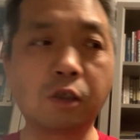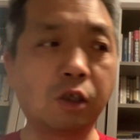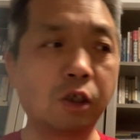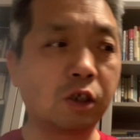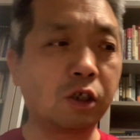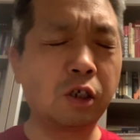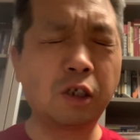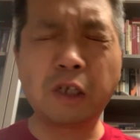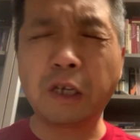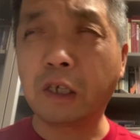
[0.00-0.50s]
可
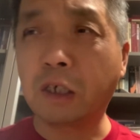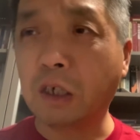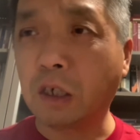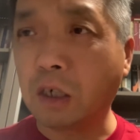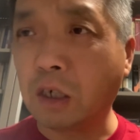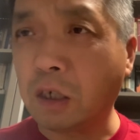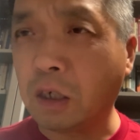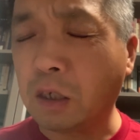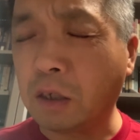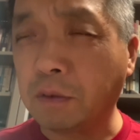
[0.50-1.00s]
是这
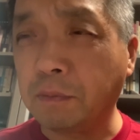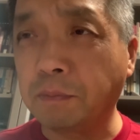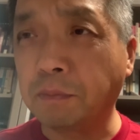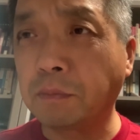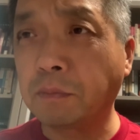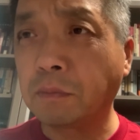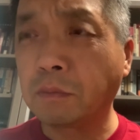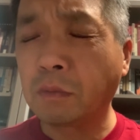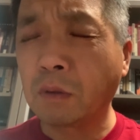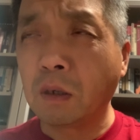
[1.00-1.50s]
个，
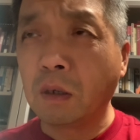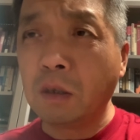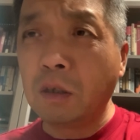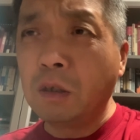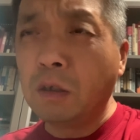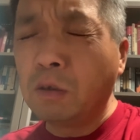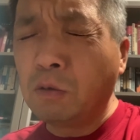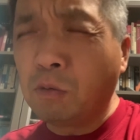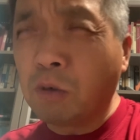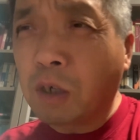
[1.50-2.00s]

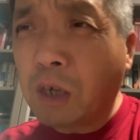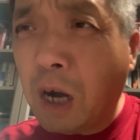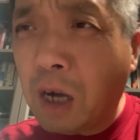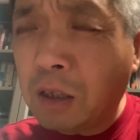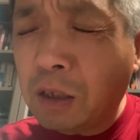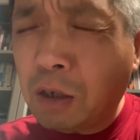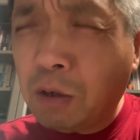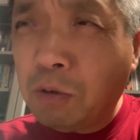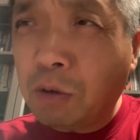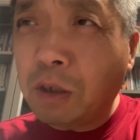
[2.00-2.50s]
我
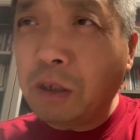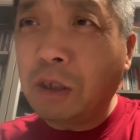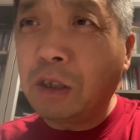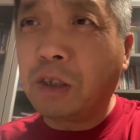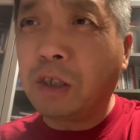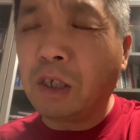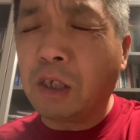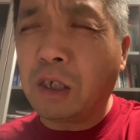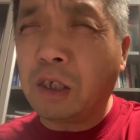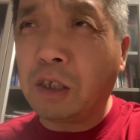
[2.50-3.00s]
看到过一
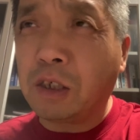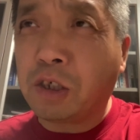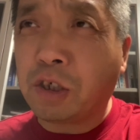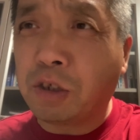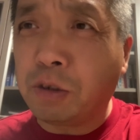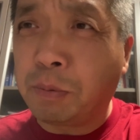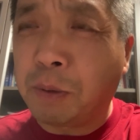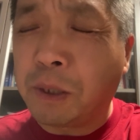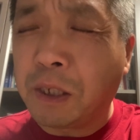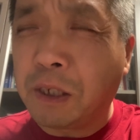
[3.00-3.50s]
些
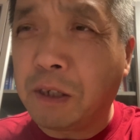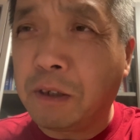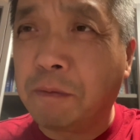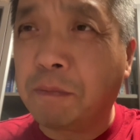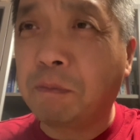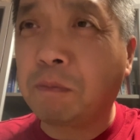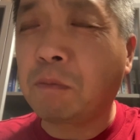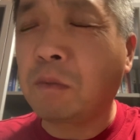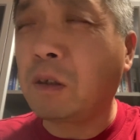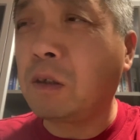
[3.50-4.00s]
视
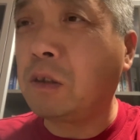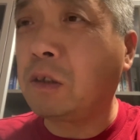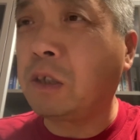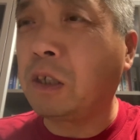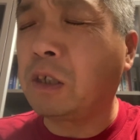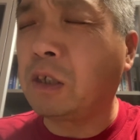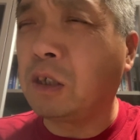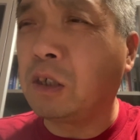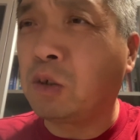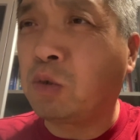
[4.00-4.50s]
频，这
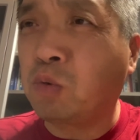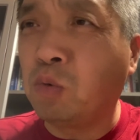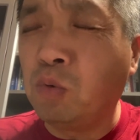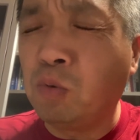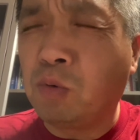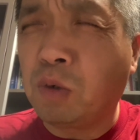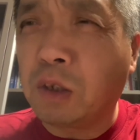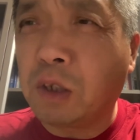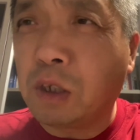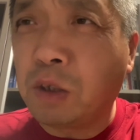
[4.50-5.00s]
个中
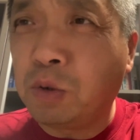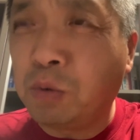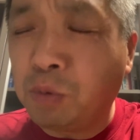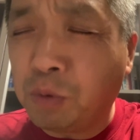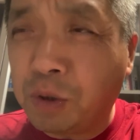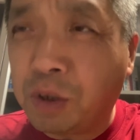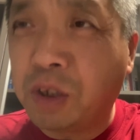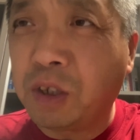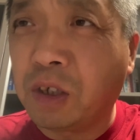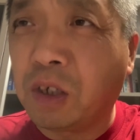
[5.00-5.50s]
国的
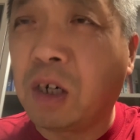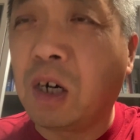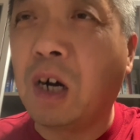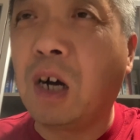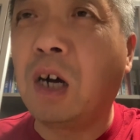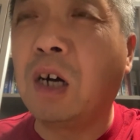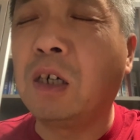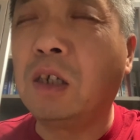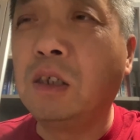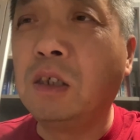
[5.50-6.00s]
女性
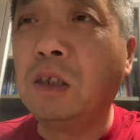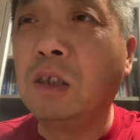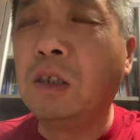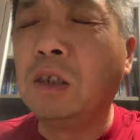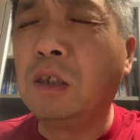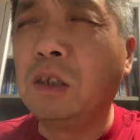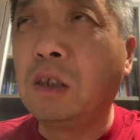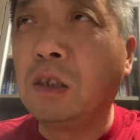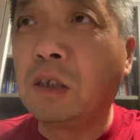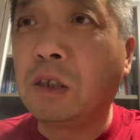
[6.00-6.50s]
啊，
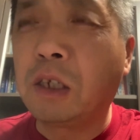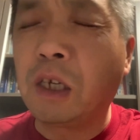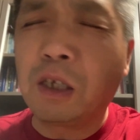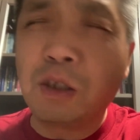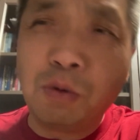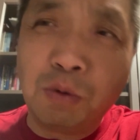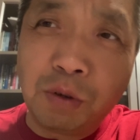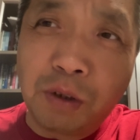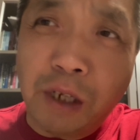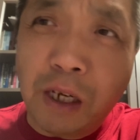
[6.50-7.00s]
这
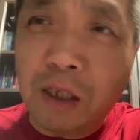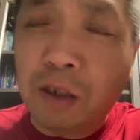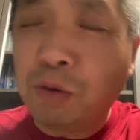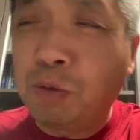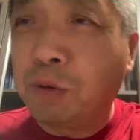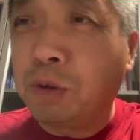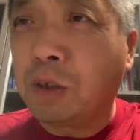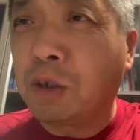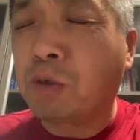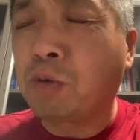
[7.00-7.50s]
个这个
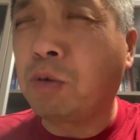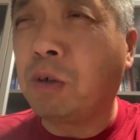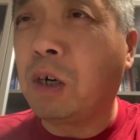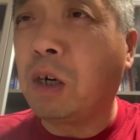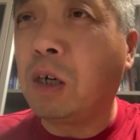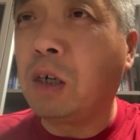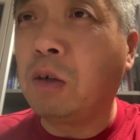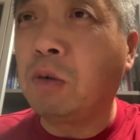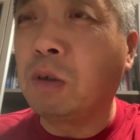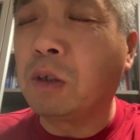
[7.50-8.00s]
女的
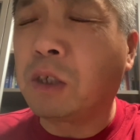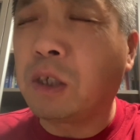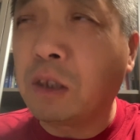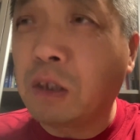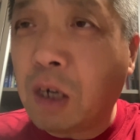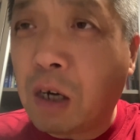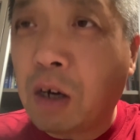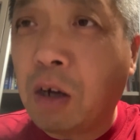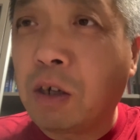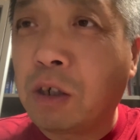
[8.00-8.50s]
说，我听
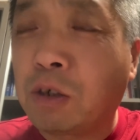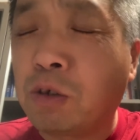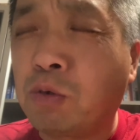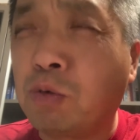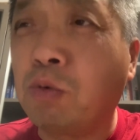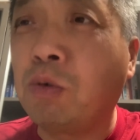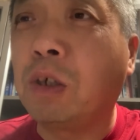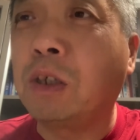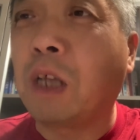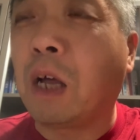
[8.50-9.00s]
她好像是
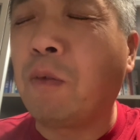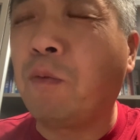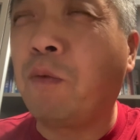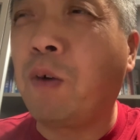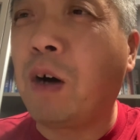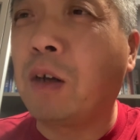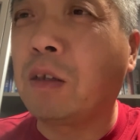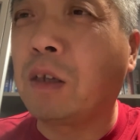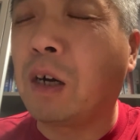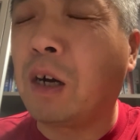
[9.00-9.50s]
中国南
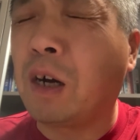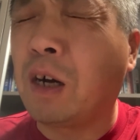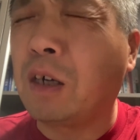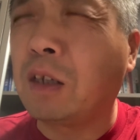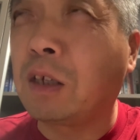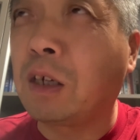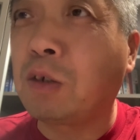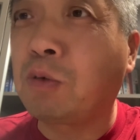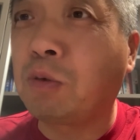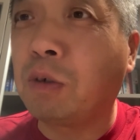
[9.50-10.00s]
方的啊，
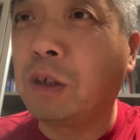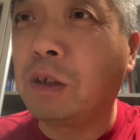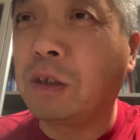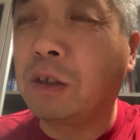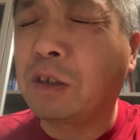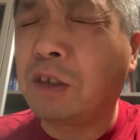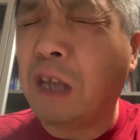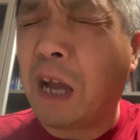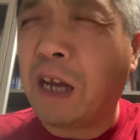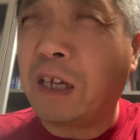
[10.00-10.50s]
她说
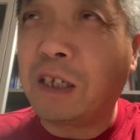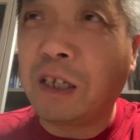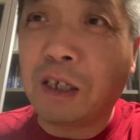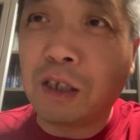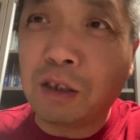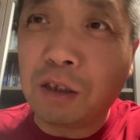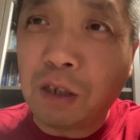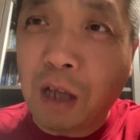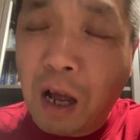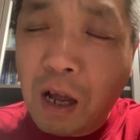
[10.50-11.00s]
带这
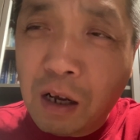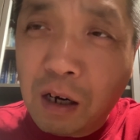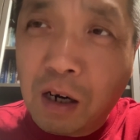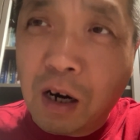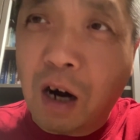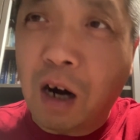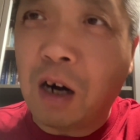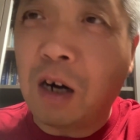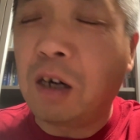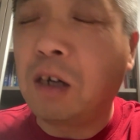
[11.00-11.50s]
个男
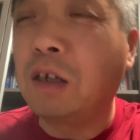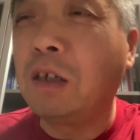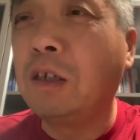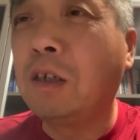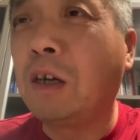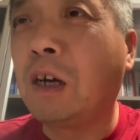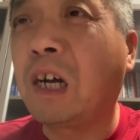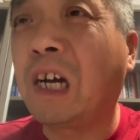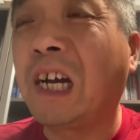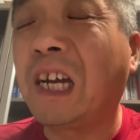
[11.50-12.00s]
孩
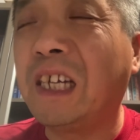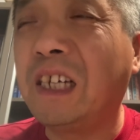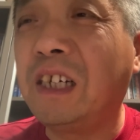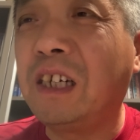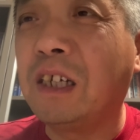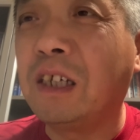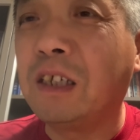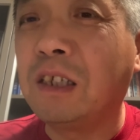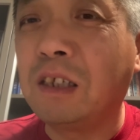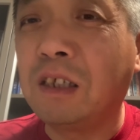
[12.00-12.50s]
黑
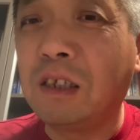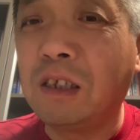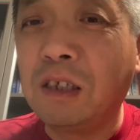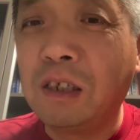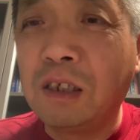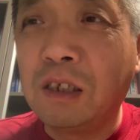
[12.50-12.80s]
人。